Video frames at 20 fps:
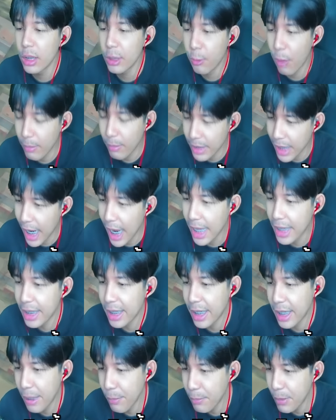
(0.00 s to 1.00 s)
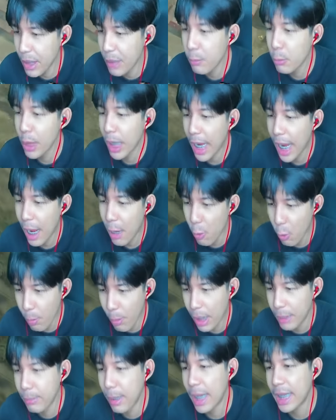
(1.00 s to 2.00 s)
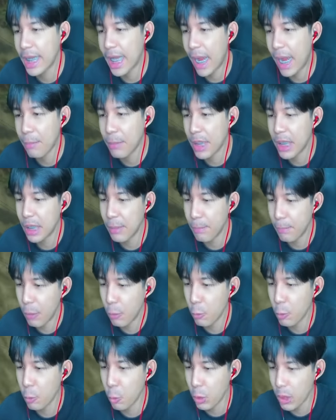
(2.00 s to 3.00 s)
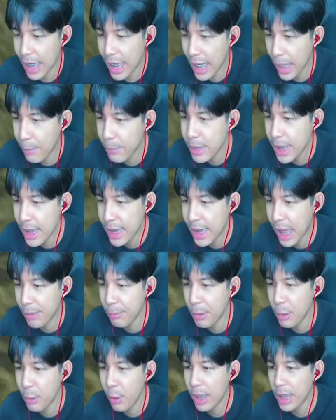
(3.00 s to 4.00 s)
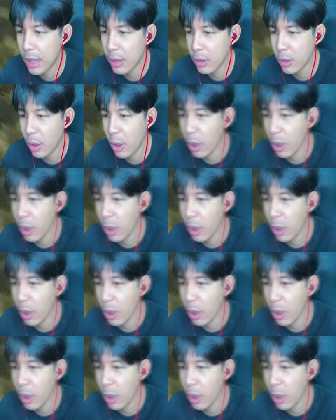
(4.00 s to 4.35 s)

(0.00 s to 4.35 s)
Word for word: ความเสียหายในคลิปนี้มูลค่า หกพัน บาทนะครับอย่าลืมไปอุดหนุน เค เอฟ ซี ตันพี่ด้วยนะน้อ